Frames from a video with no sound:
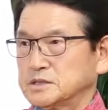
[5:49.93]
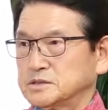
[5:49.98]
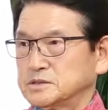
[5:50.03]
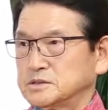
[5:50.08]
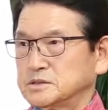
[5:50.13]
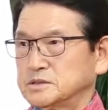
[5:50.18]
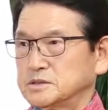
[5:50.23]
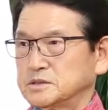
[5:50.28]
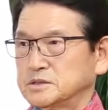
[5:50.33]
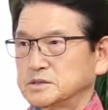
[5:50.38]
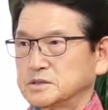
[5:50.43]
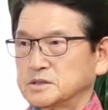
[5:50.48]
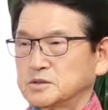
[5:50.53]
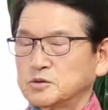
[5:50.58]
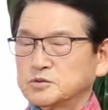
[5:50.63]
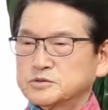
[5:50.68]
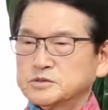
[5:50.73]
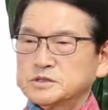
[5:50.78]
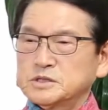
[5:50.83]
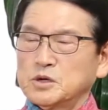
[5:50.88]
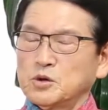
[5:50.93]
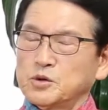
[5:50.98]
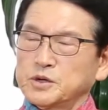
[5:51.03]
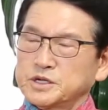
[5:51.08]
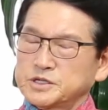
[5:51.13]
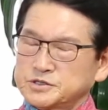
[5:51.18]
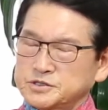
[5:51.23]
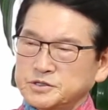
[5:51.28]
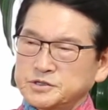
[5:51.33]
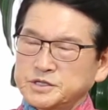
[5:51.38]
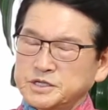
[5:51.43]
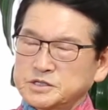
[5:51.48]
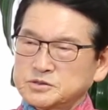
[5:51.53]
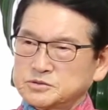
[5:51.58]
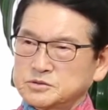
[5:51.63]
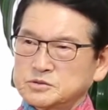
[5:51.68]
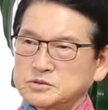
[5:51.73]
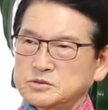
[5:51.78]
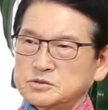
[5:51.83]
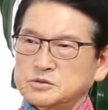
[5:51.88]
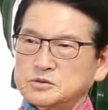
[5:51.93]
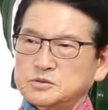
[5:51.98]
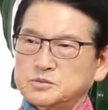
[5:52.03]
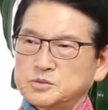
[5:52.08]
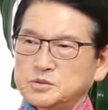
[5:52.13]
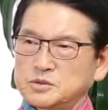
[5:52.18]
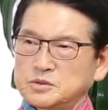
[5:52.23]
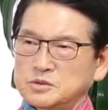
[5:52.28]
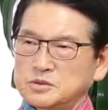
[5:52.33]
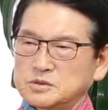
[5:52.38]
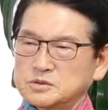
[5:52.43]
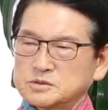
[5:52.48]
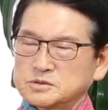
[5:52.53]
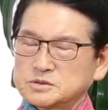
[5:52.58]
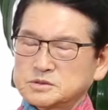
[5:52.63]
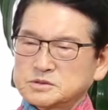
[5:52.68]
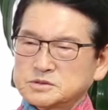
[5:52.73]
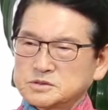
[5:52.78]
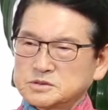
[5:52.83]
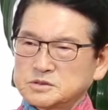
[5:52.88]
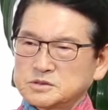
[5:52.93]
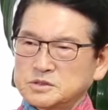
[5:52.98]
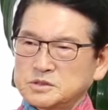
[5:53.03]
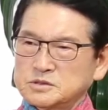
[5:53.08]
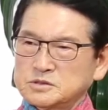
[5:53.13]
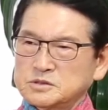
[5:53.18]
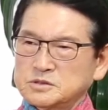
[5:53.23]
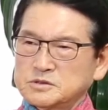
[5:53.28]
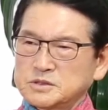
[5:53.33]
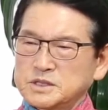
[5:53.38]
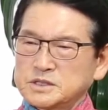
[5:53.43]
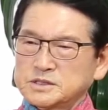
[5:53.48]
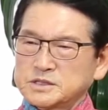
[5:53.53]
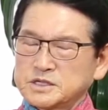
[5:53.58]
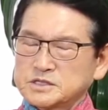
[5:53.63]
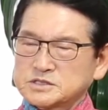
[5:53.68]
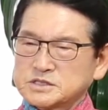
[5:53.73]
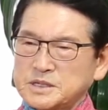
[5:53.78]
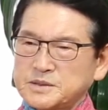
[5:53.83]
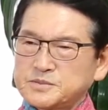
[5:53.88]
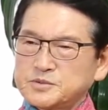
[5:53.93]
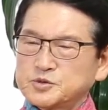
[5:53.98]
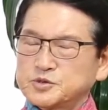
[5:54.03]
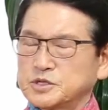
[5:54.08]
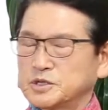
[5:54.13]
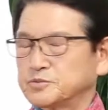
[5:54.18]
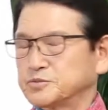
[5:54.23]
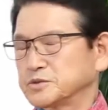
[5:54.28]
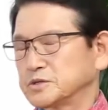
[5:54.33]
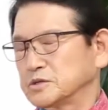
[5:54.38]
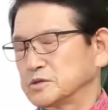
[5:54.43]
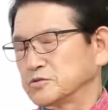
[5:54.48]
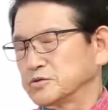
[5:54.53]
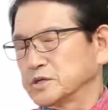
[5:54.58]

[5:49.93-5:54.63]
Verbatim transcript: 그 코로나 오기 전에도 뭐 영어 관계 자비원님들을